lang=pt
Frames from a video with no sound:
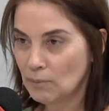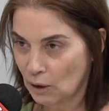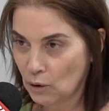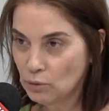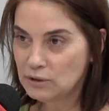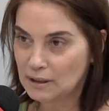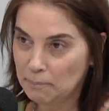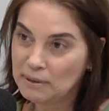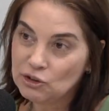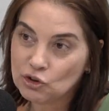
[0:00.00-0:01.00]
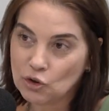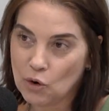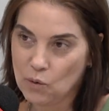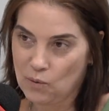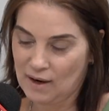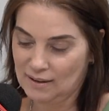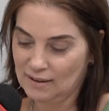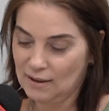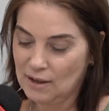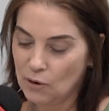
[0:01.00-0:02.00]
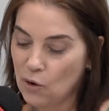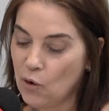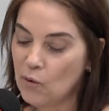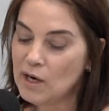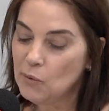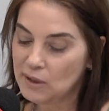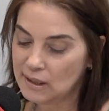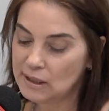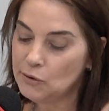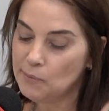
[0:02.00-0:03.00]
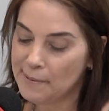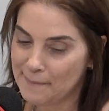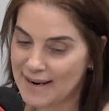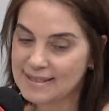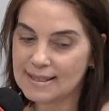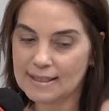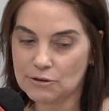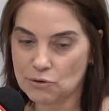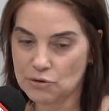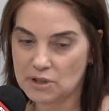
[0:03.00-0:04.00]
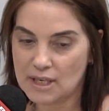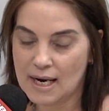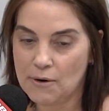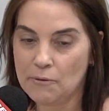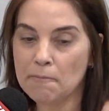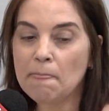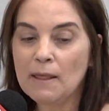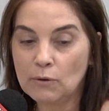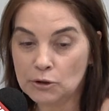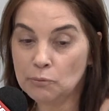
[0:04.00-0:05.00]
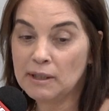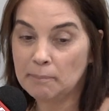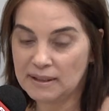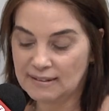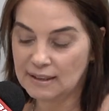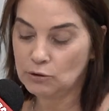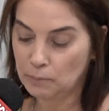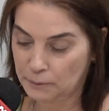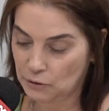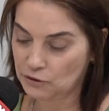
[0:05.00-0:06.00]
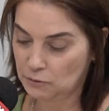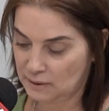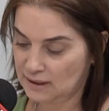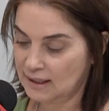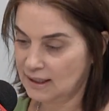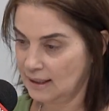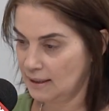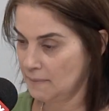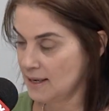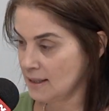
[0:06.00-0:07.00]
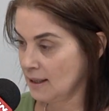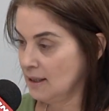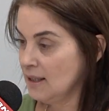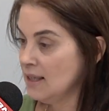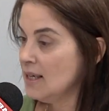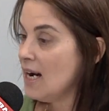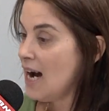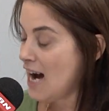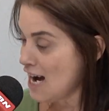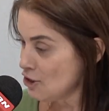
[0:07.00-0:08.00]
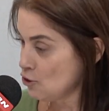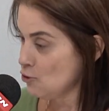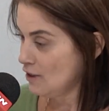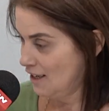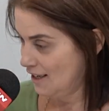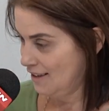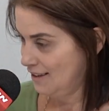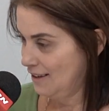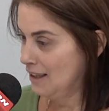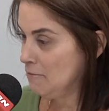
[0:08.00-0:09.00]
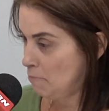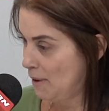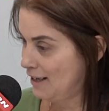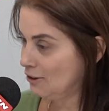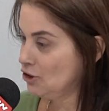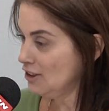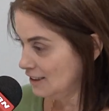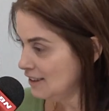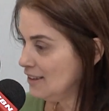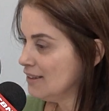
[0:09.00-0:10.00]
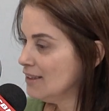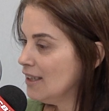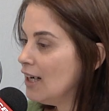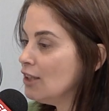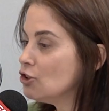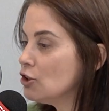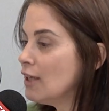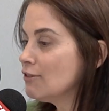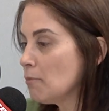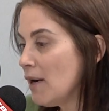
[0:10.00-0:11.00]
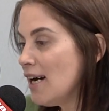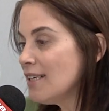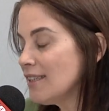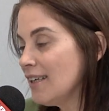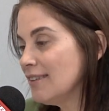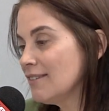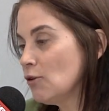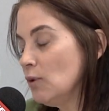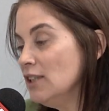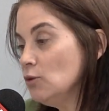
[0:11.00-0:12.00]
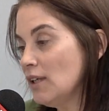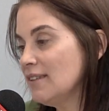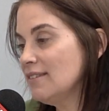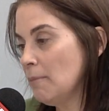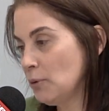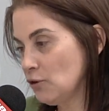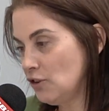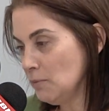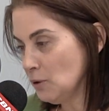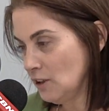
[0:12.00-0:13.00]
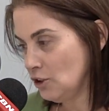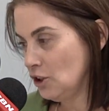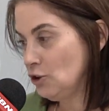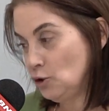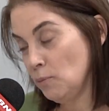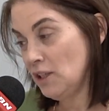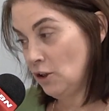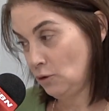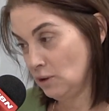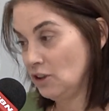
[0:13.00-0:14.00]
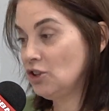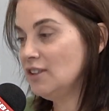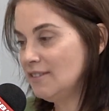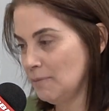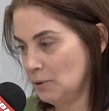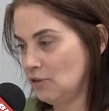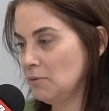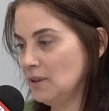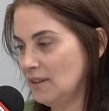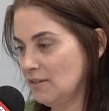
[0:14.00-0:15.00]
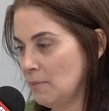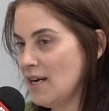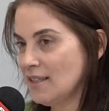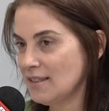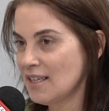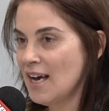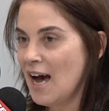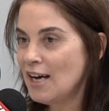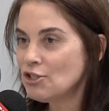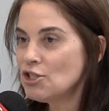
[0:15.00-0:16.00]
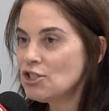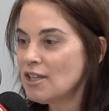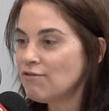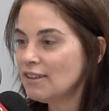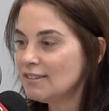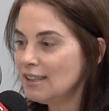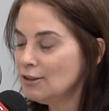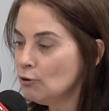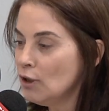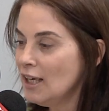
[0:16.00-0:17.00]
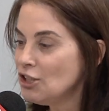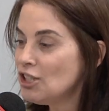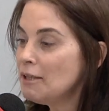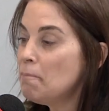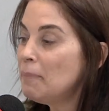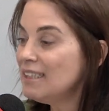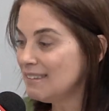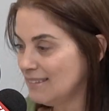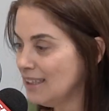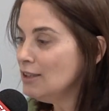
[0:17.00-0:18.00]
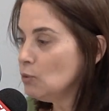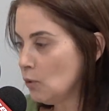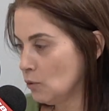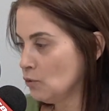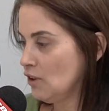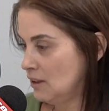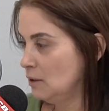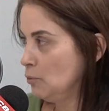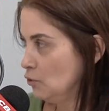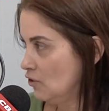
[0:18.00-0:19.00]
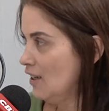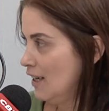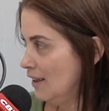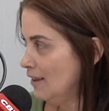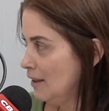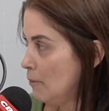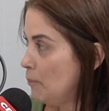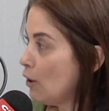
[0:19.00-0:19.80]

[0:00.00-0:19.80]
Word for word: uma outra pessoa? Ou eu crio uma máscara social quando eu me apresento próxima daquela marca? Acho que em parte, sim. Acho que as marcas, quando elas se aproximam da gente, ou melhor, quando a gente se aproxima das marcas, a gente está fazendo, a gente está emprestando alguns atributos dela para